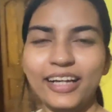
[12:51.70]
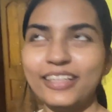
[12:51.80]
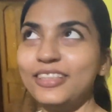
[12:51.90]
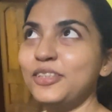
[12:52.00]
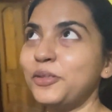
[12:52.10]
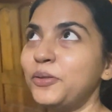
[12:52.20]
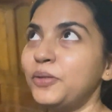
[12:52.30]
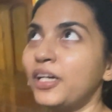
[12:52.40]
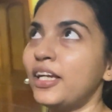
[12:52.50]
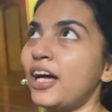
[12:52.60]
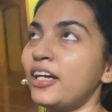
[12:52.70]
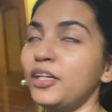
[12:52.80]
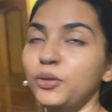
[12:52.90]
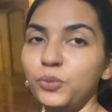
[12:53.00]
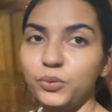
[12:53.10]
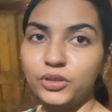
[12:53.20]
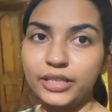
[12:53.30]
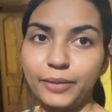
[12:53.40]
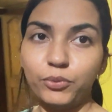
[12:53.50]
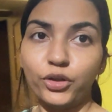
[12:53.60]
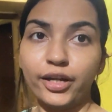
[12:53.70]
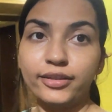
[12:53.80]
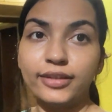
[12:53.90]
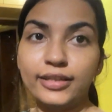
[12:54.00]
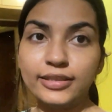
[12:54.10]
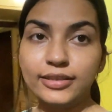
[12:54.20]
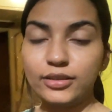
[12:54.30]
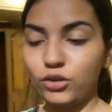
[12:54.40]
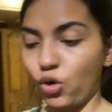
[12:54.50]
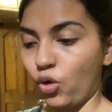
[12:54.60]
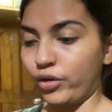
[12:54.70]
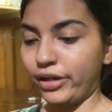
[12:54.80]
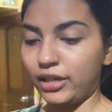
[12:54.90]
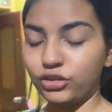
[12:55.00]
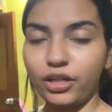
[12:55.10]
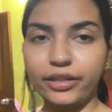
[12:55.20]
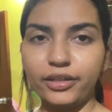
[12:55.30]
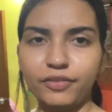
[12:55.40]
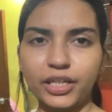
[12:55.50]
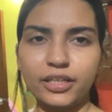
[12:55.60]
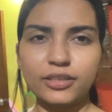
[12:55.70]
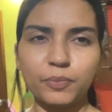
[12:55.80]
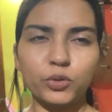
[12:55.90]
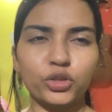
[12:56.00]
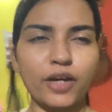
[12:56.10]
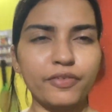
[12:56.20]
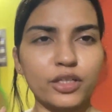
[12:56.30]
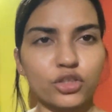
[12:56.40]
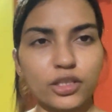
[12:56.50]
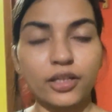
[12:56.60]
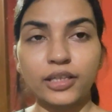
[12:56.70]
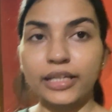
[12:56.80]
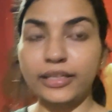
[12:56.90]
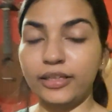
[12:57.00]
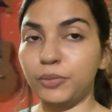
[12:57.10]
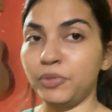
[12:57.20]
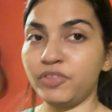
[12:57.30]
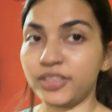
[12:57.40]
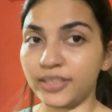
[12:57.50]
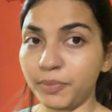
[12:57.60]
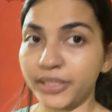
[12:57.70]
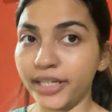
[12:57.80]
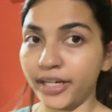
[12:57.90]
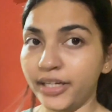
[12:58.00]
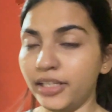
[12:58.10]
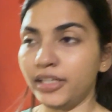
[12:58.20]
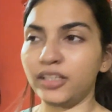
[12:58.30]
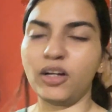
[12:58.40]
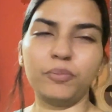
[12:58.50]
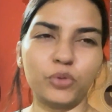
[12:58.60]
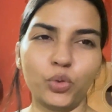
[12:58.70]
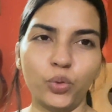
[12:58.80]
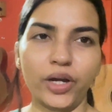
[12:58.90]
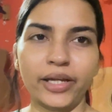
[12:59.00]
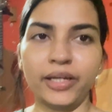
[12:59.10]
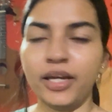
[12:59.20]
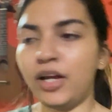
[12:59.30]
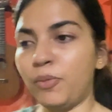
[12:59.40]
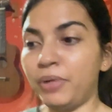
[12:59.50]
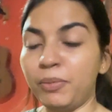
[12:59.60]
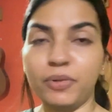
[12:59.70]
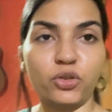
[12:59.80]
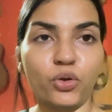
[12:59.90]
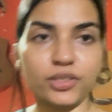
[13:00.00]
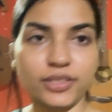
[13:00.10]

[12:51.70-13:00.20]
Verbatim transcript: गाइस तो घर आ गई हूँ टाइम हो रहा है दस और आज का डिनर वगैरह सब कुछ काफ़ी अच्छा था लेकिन गर्मी फिर से बढ़ गया है लेकिन अब तो होगा ही मई में तो और